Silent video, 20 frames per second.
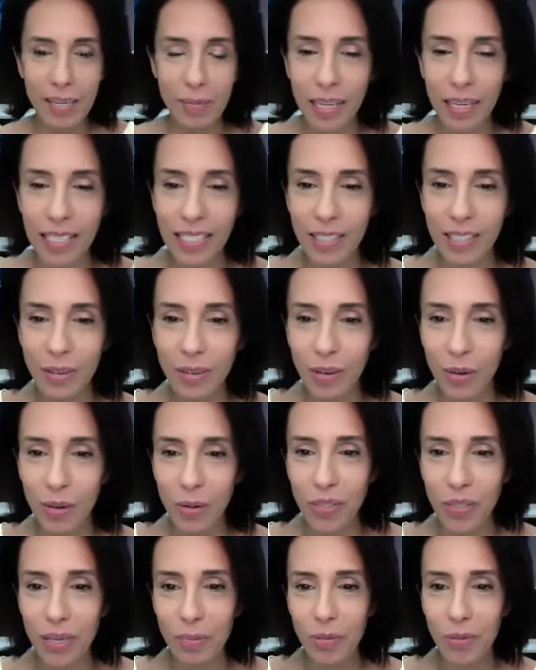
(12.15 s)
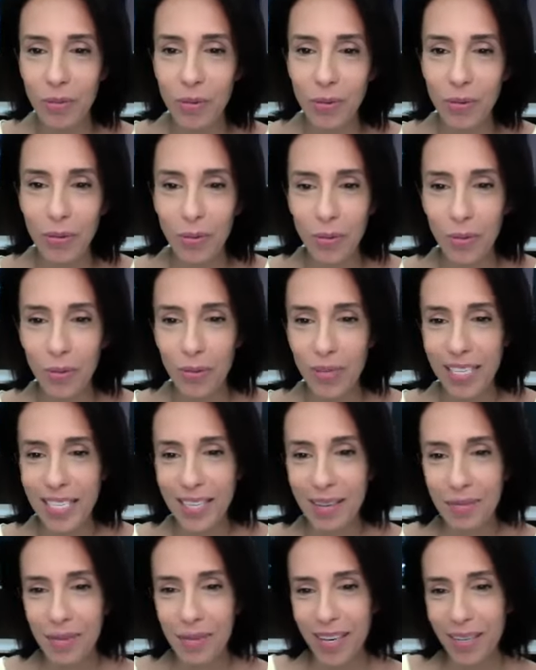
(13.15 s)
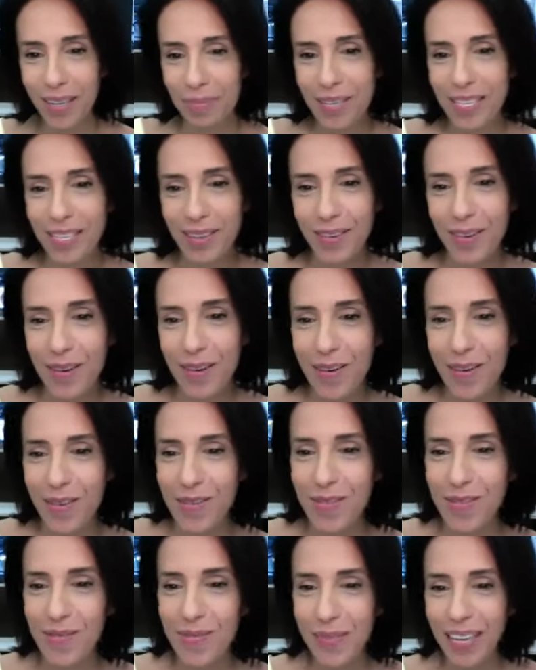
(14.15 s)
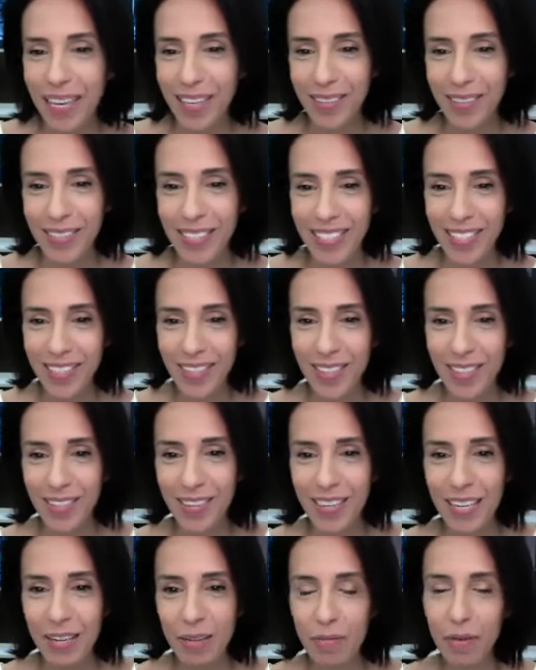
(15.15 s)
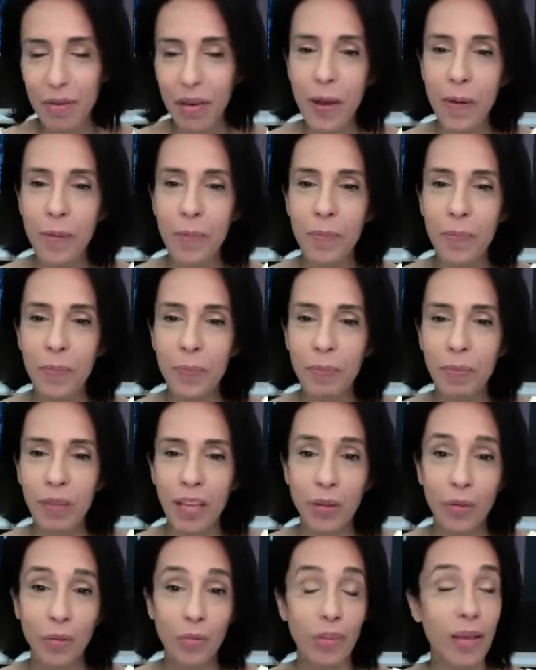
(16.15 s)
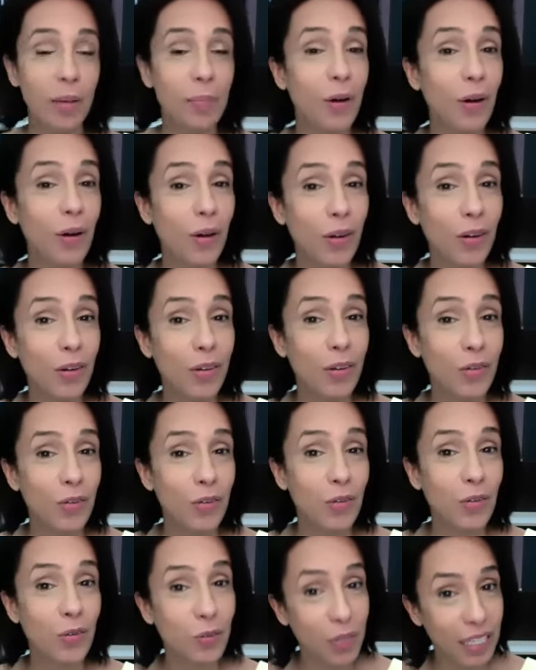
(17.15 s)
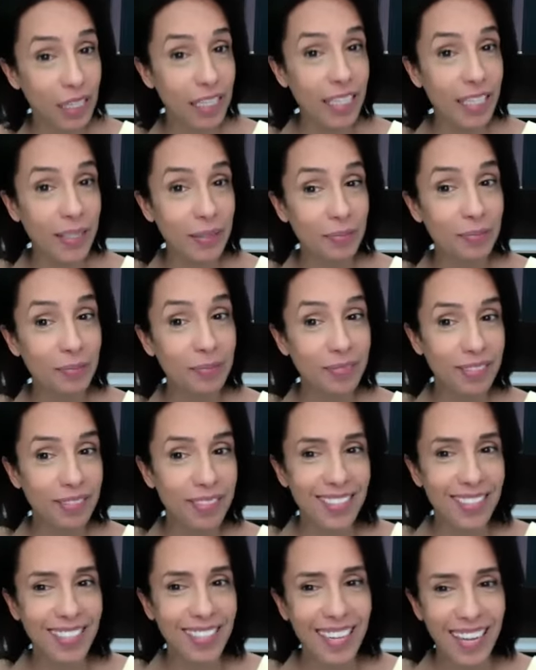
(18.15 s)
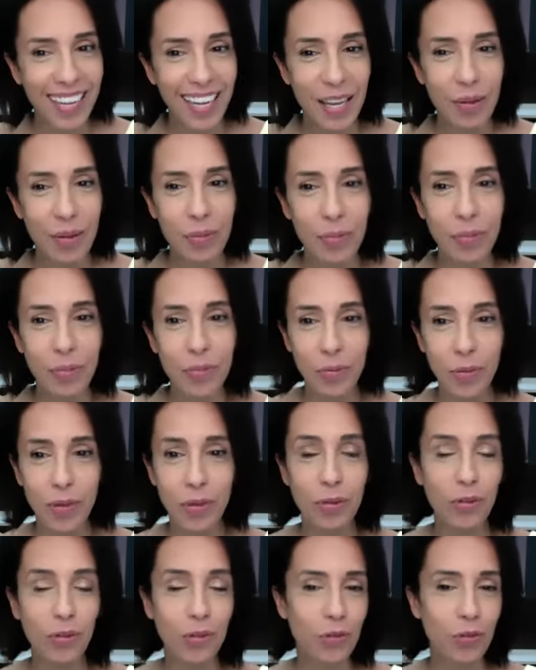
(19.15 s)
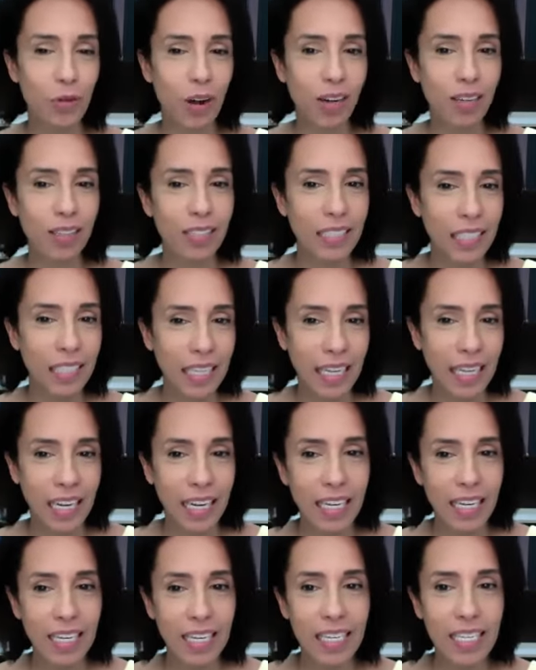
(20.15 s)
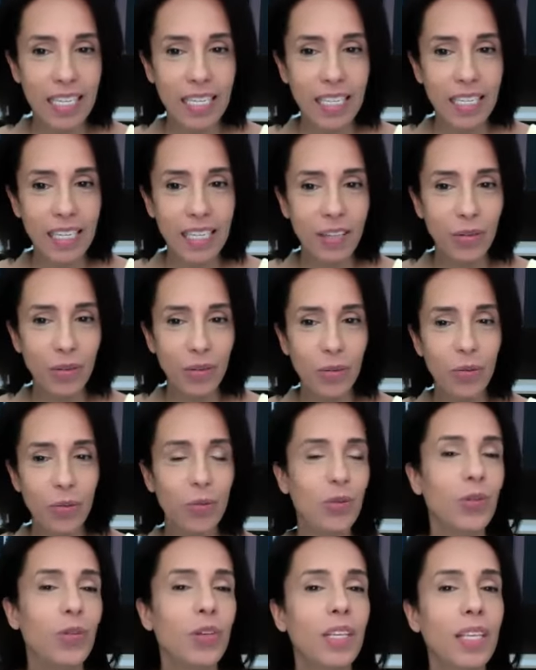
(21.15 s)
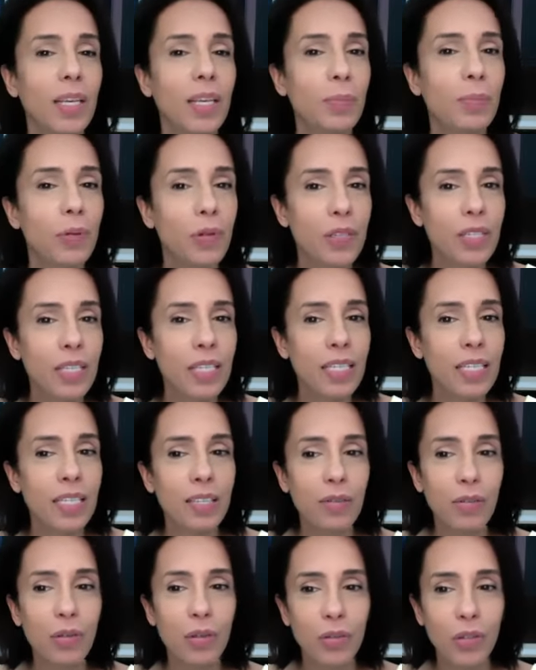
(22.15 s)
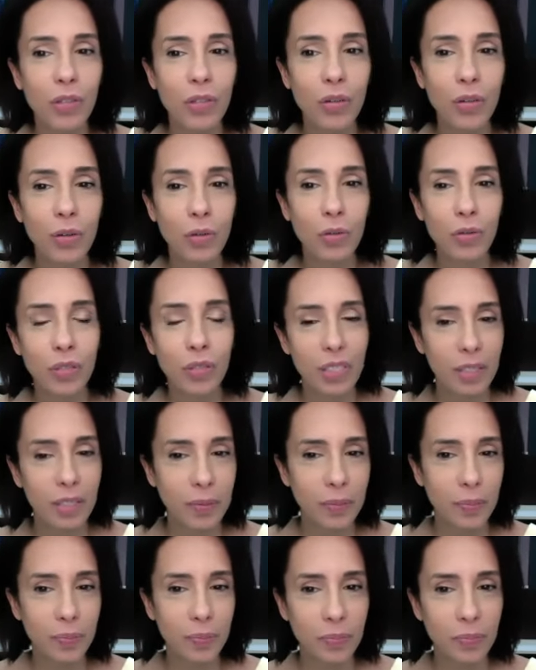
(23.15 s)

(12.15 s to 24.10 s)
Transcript: Merci encore Philippe de, nous les avoir mises en, lumière aussi dans ce livre. Tout d'abord, souriez. Puis au choix, listez tout ce qui est positif dans votre vie.